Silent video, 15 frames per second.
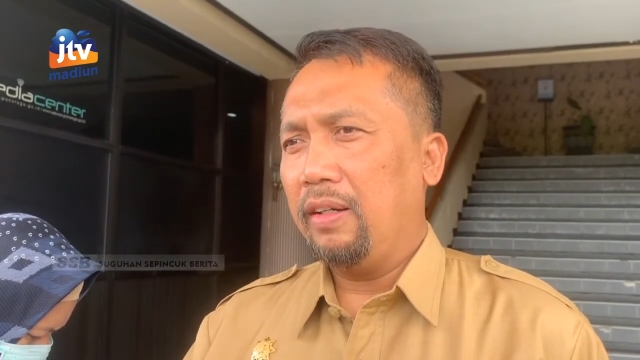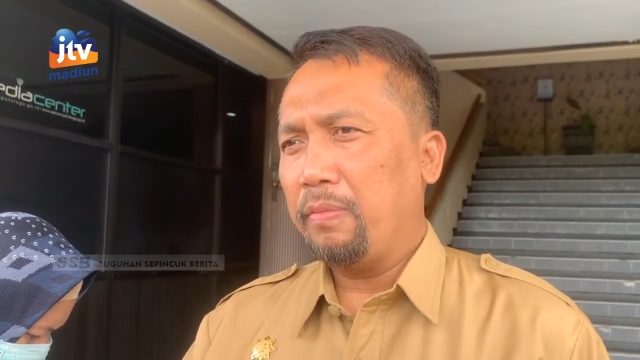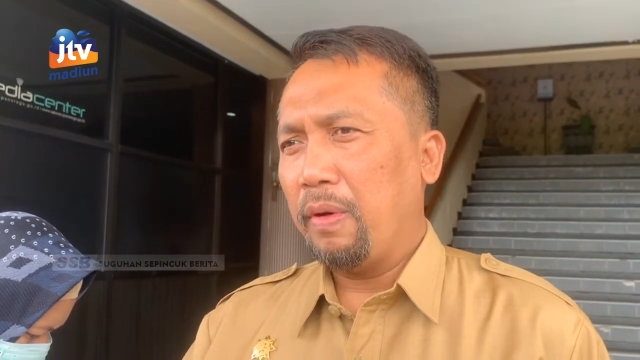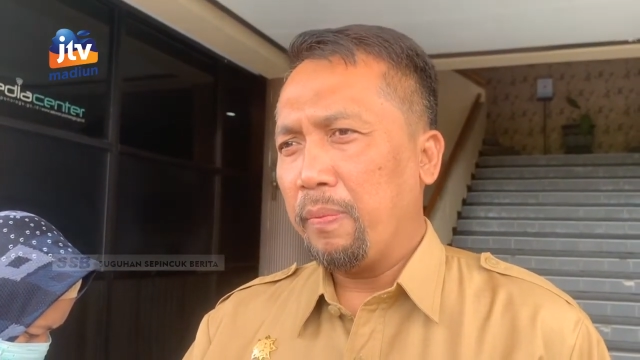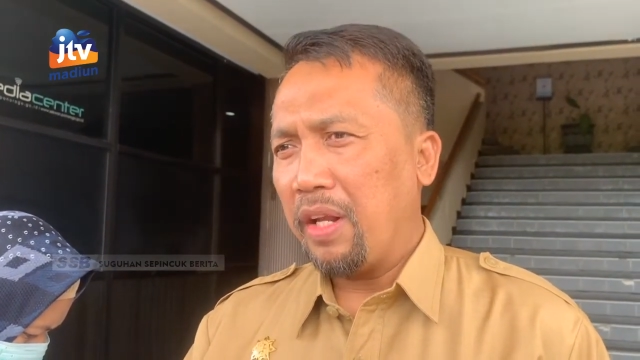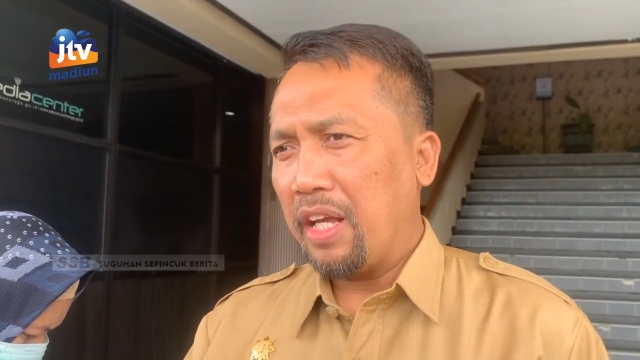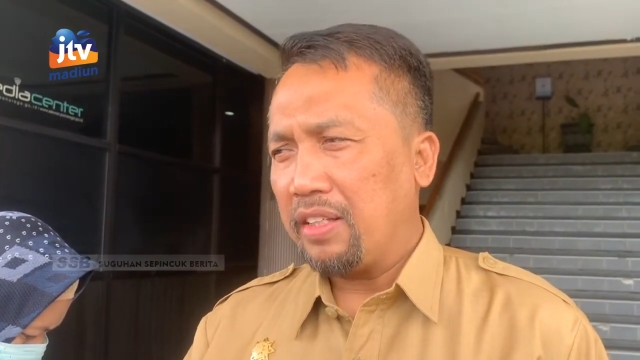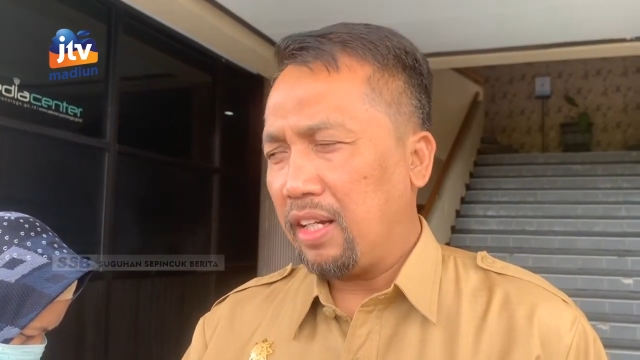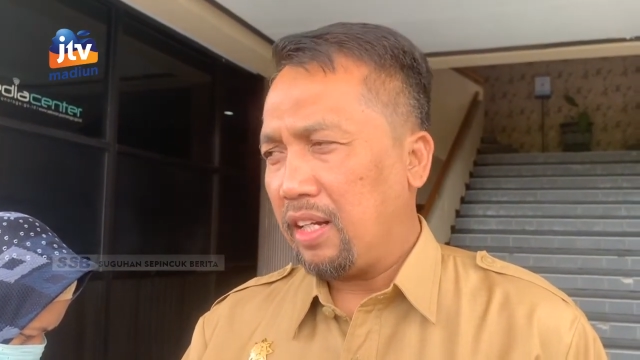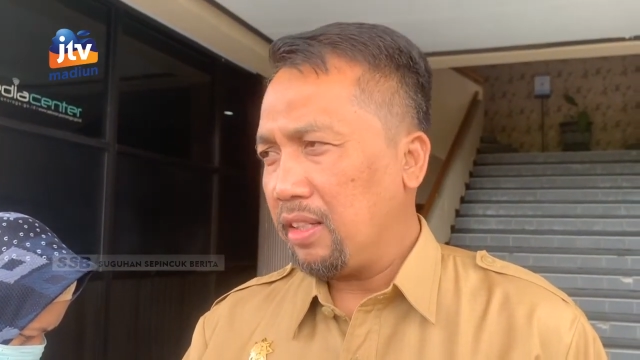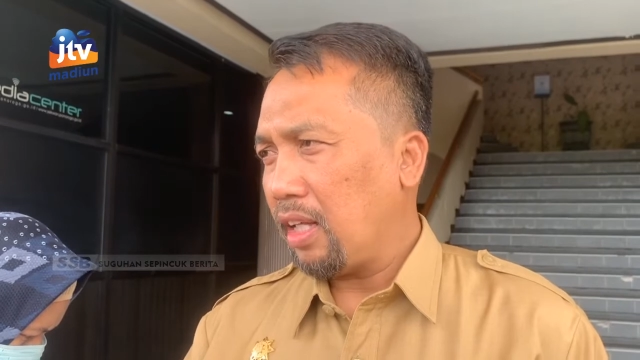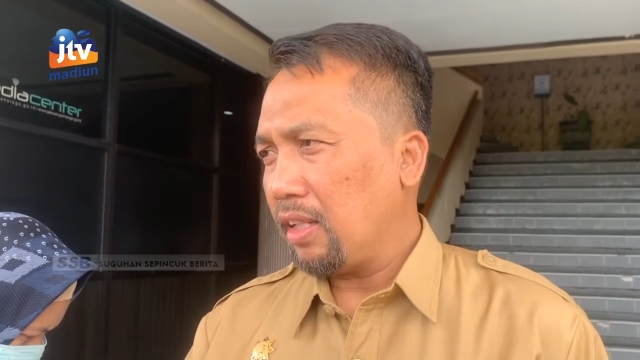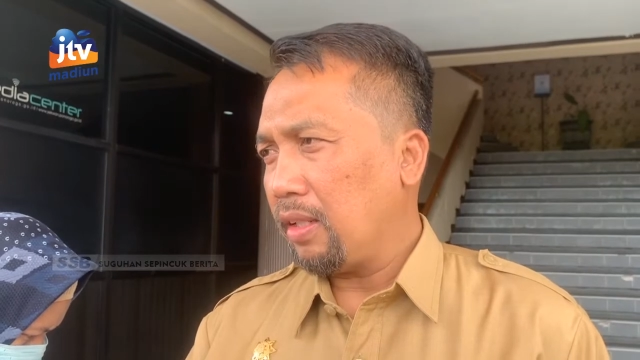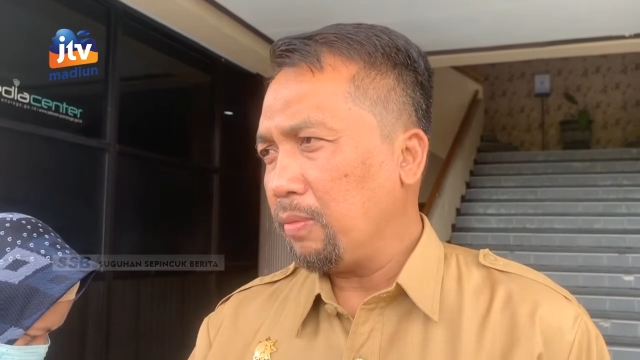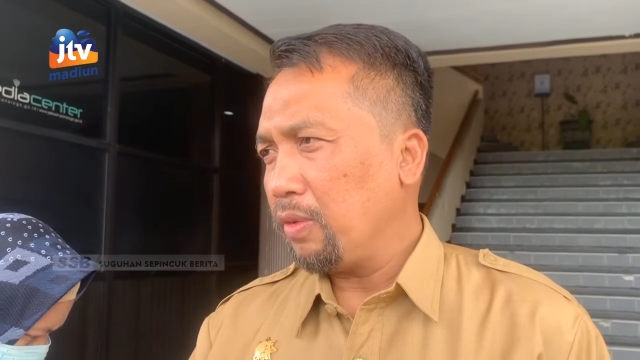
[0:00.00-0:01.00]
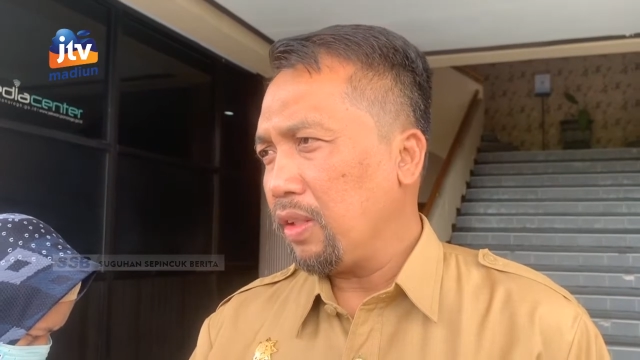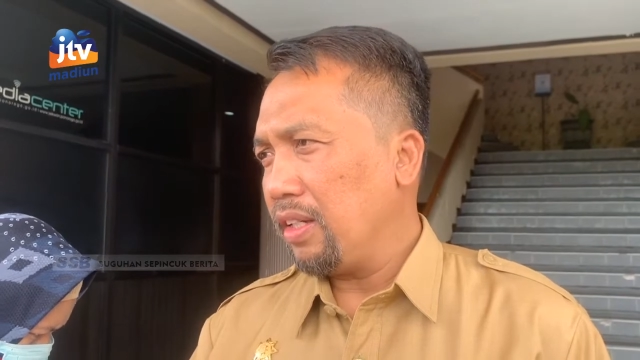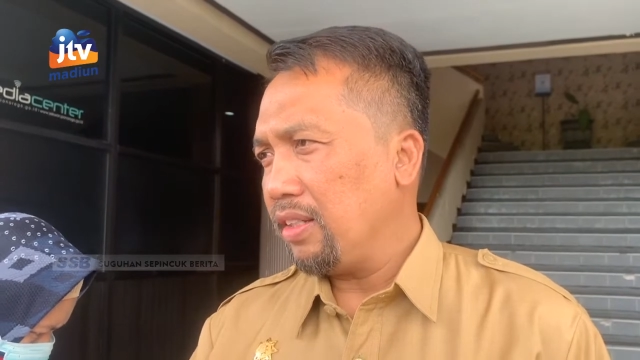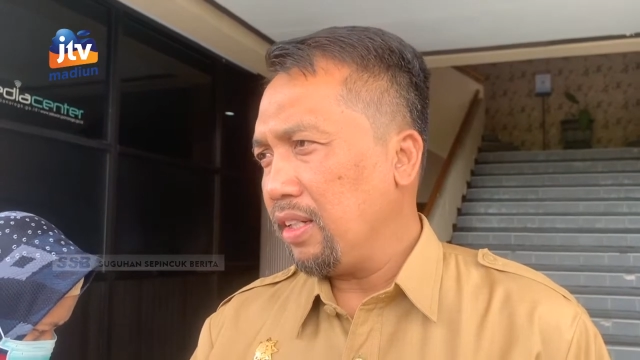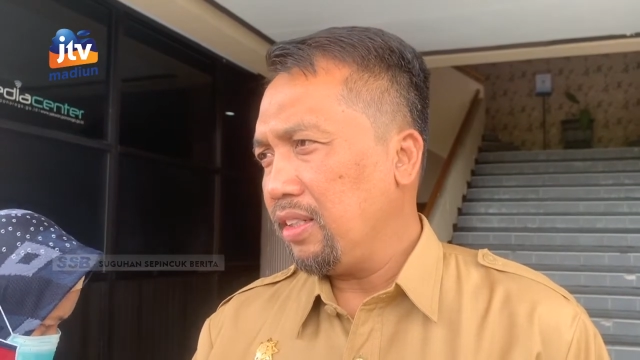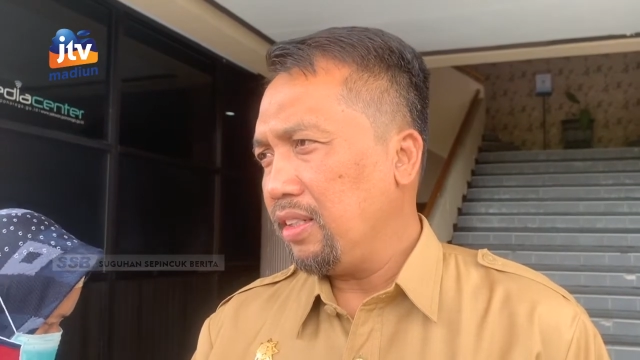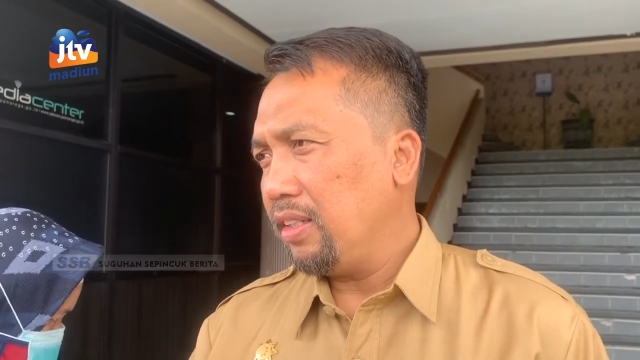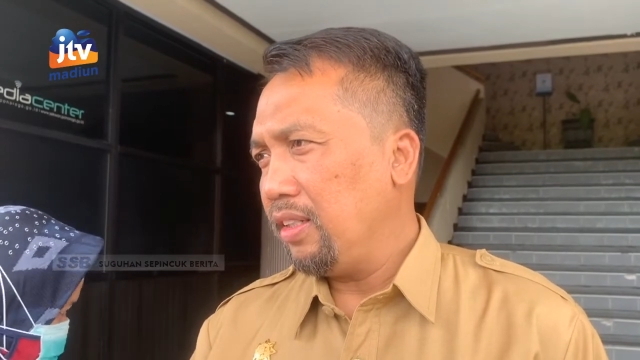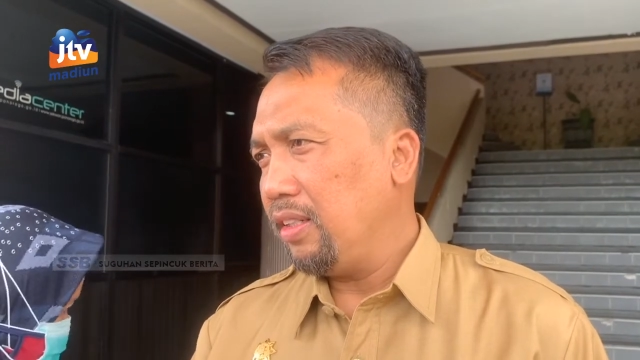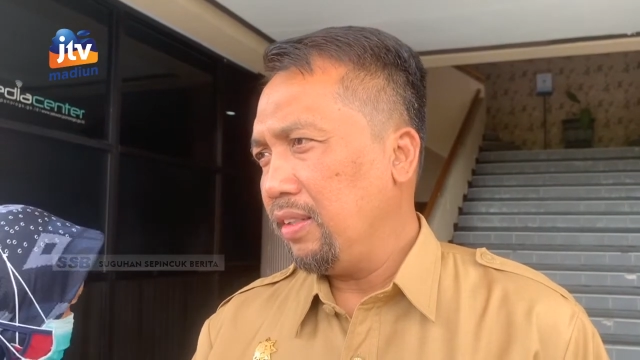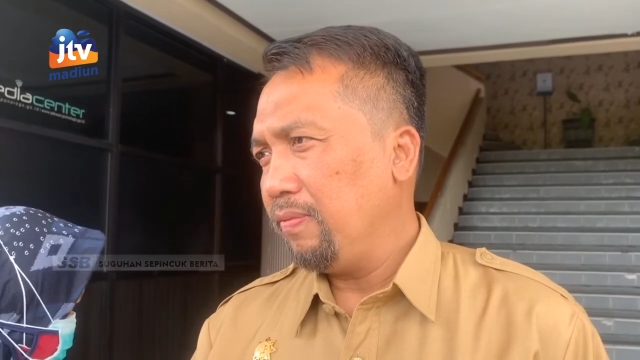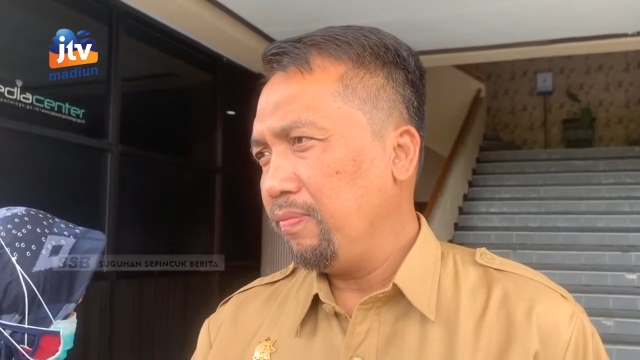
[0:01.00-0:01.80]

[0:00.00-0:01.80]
pembelajaran tatap mukanya di